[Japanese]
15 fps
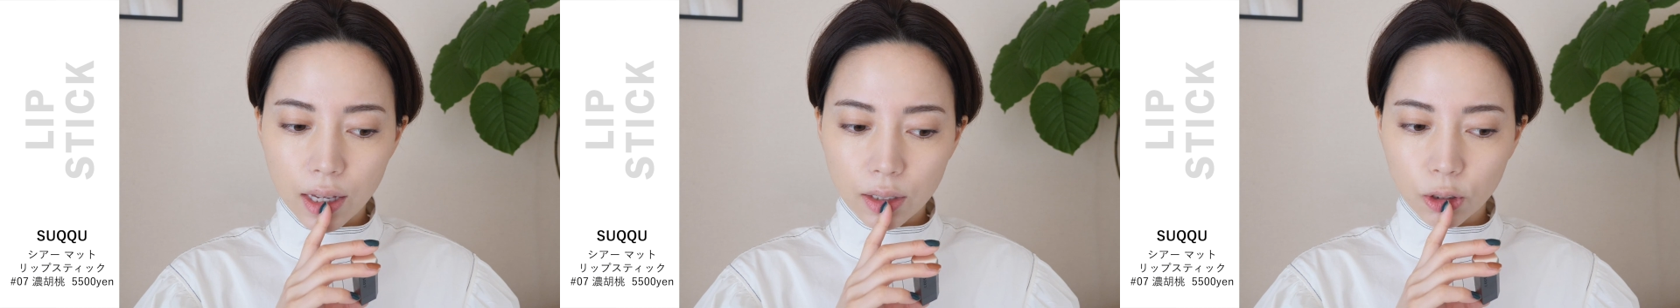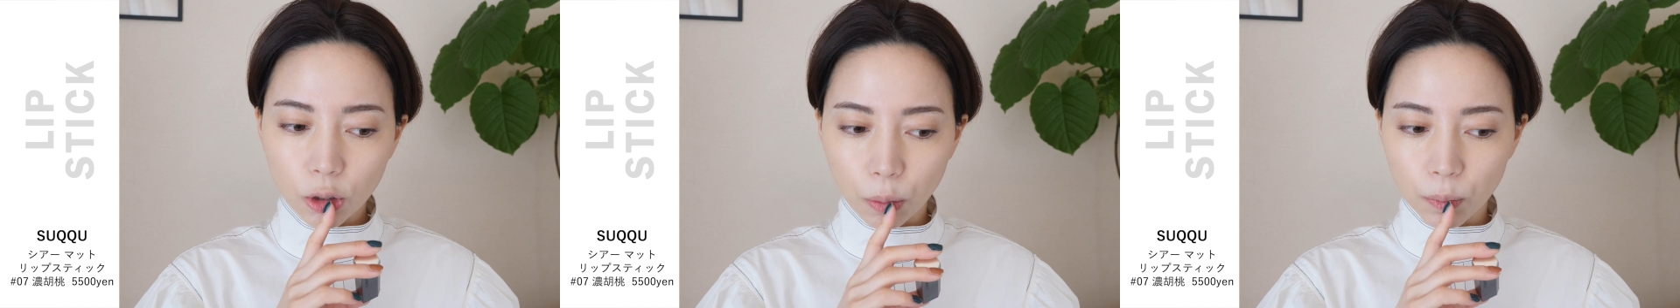
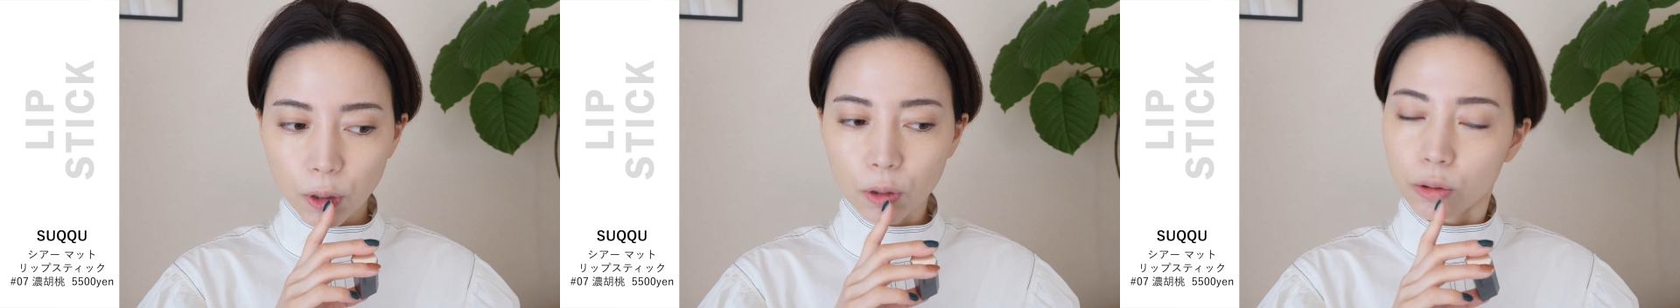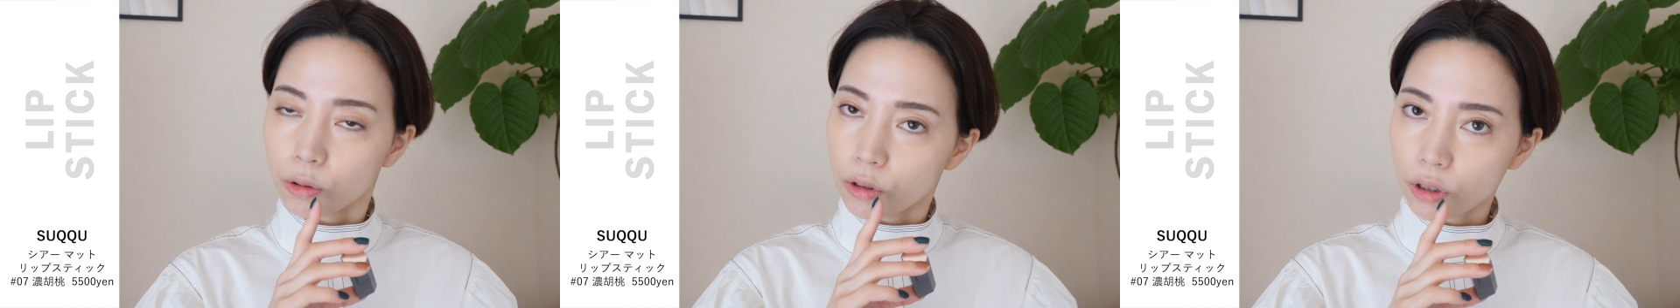ちょっと見
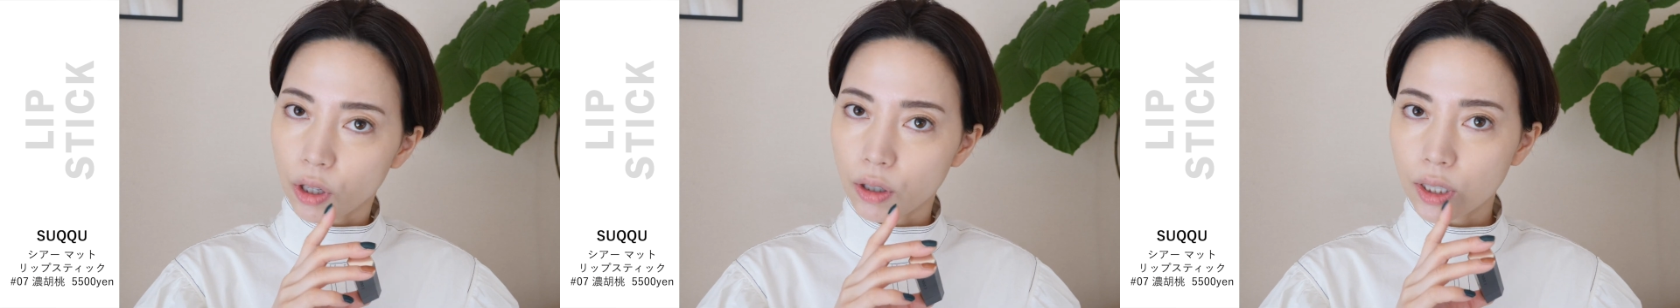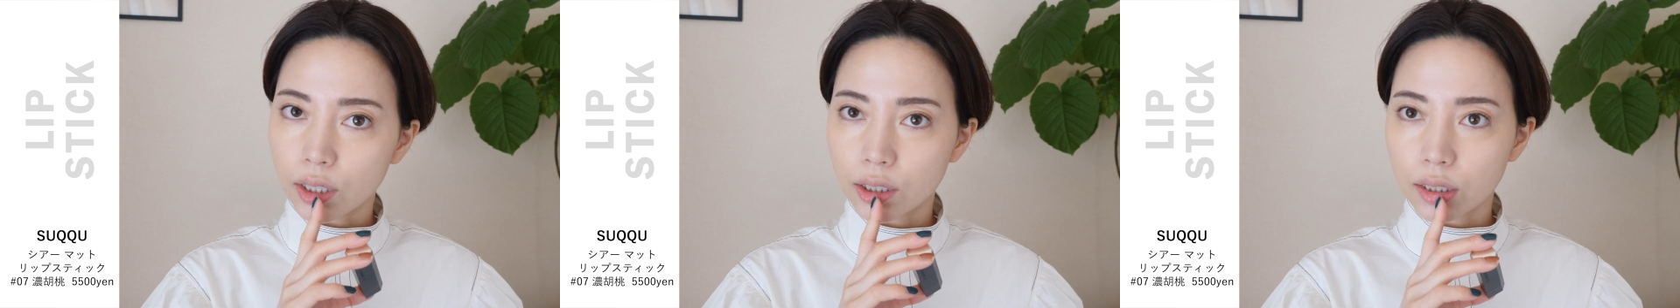送るっていう
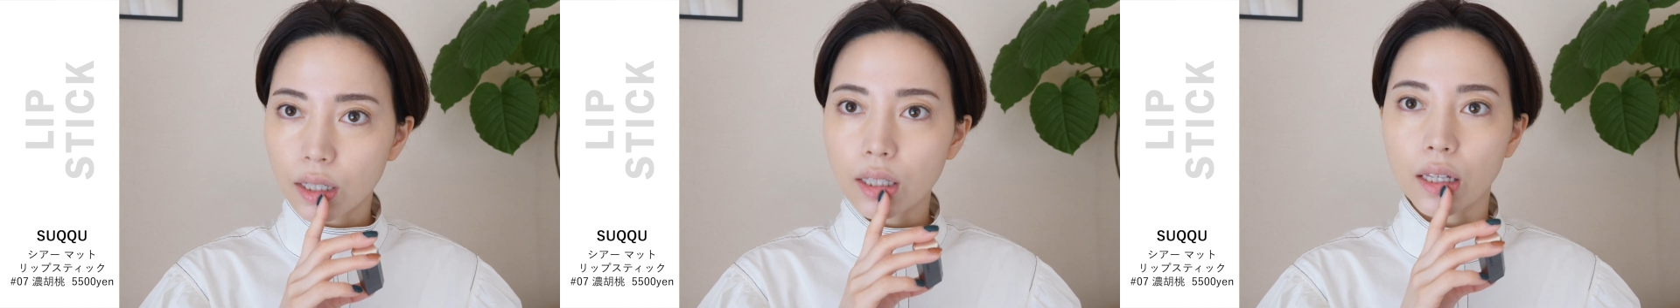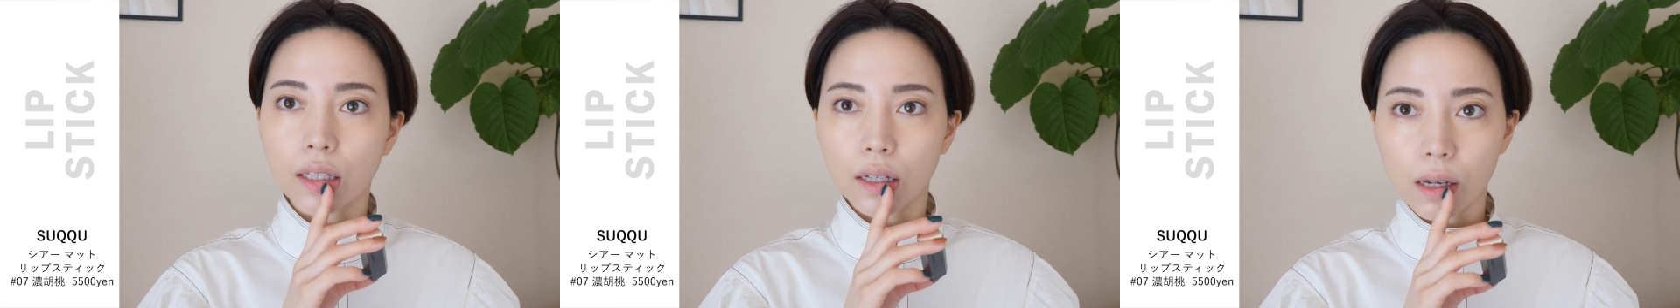感じだっ
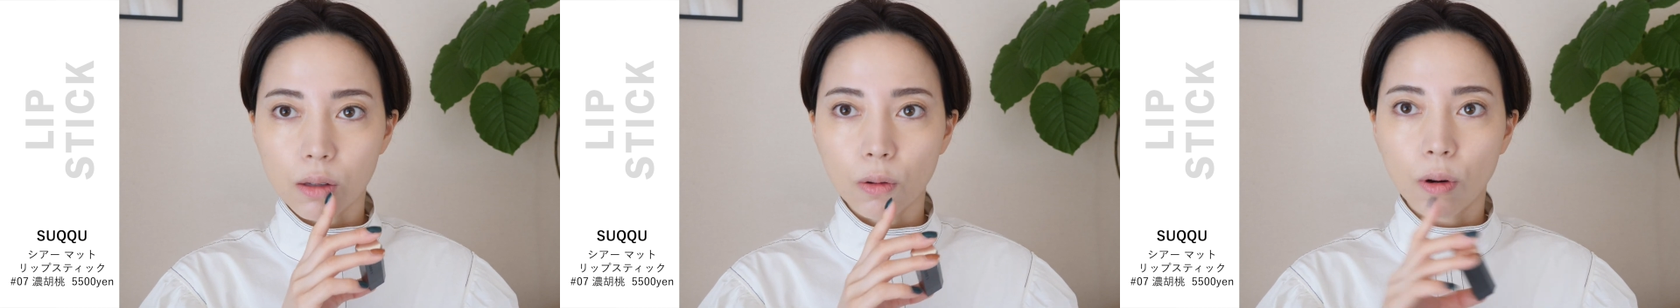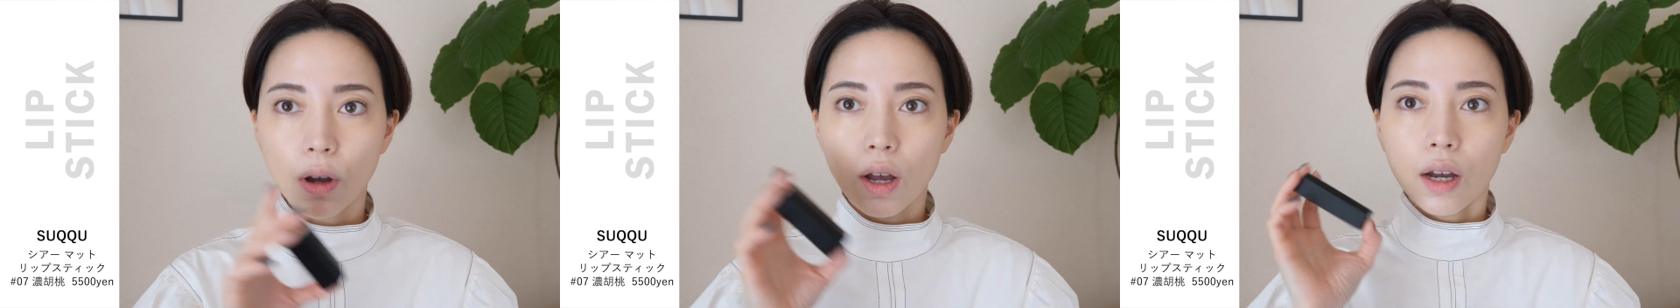たんだけ
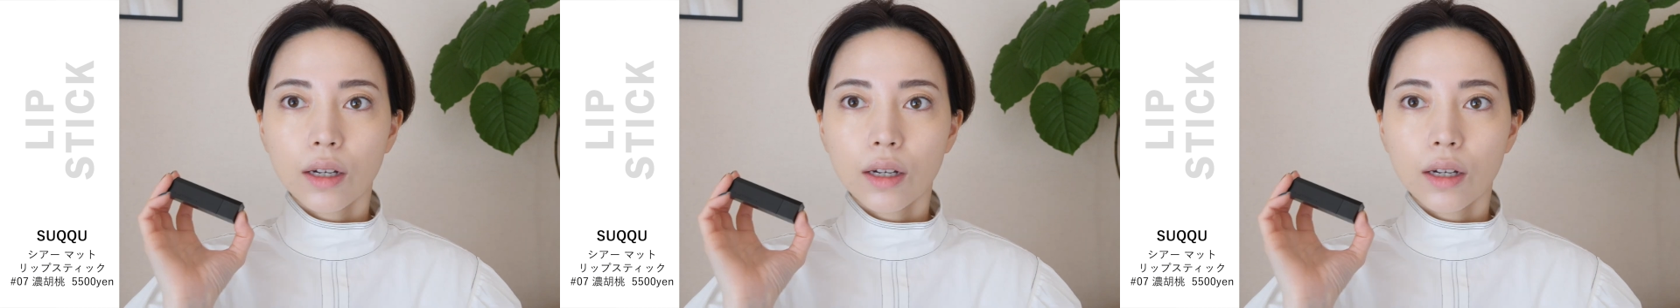ど